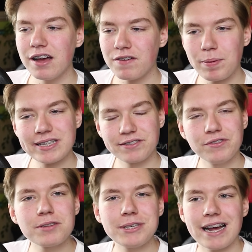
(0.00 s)
verpassen.
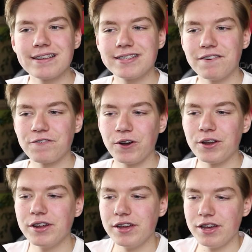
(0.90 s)
Würde mich alles sehr
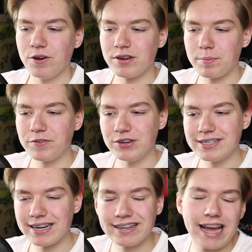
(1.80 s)
freuen. Und damit würde ich
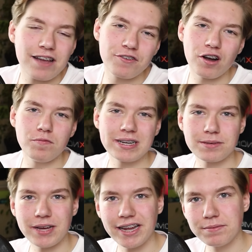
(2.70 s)
sagen, danke für eure
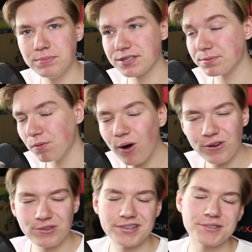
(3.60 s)
Aufmerksamkeit. Bis
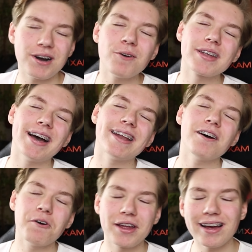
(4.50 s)
morgen oder so. Haut rein.
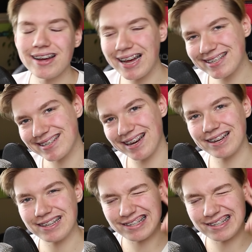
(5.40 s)
Euer Ansgar.